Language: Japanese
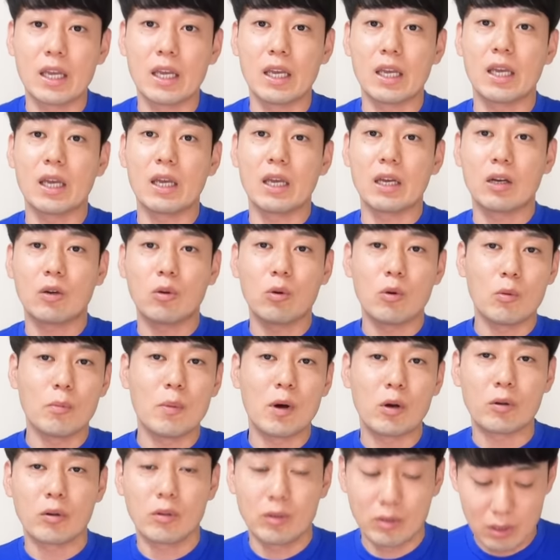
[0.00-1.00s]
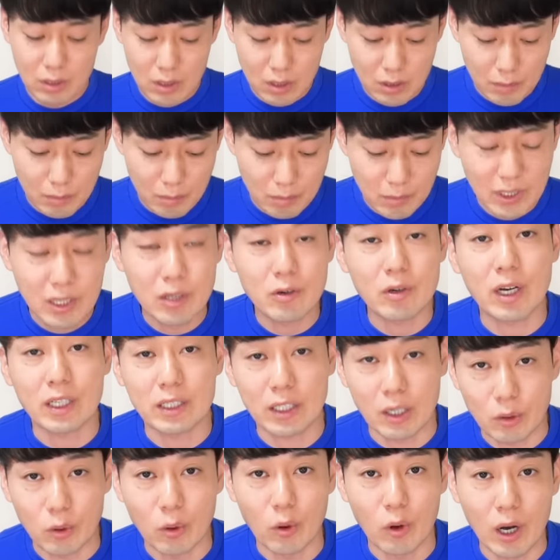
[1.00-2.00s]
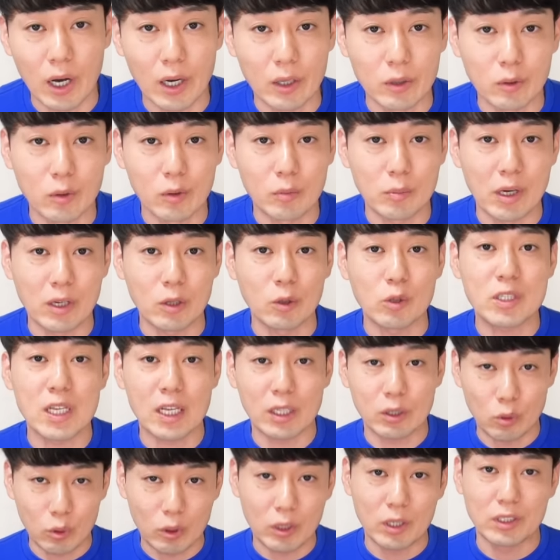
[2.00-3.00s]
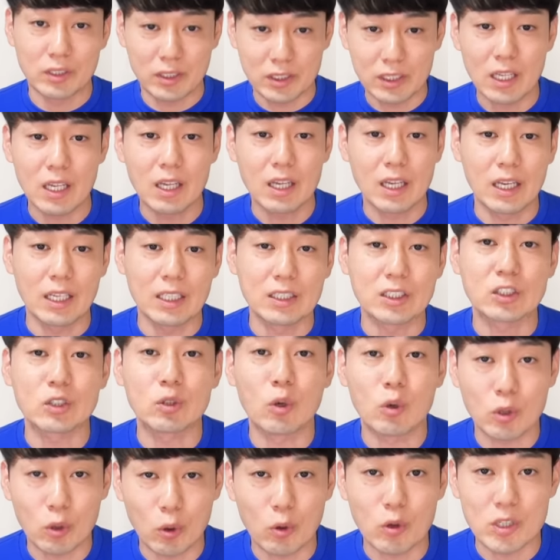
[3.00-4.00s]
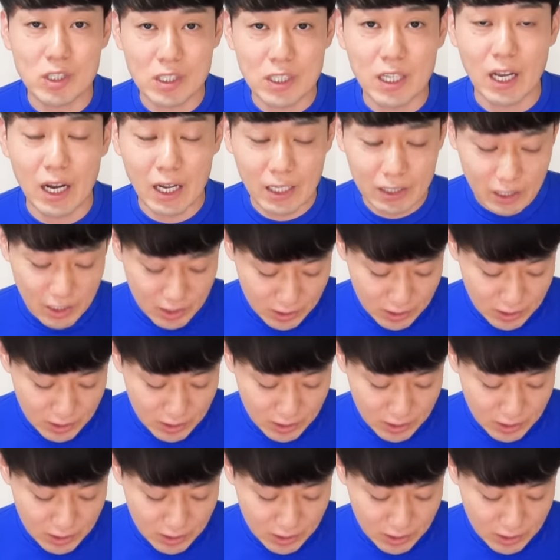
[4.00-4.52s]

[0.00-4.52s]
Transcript: えー、こう、まあ見てる方の、あの、まあ、予算とかですね、えー、都合に応じて判